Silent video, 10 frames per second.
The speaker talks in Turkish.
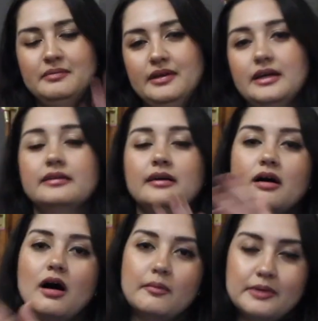gibi
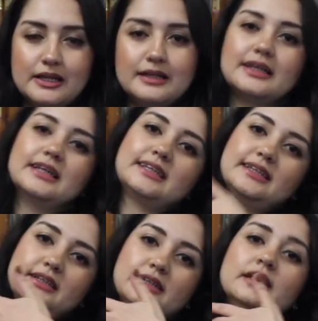ya da
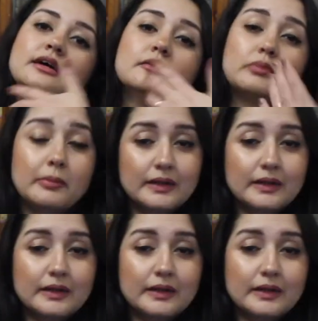hamilelik izni,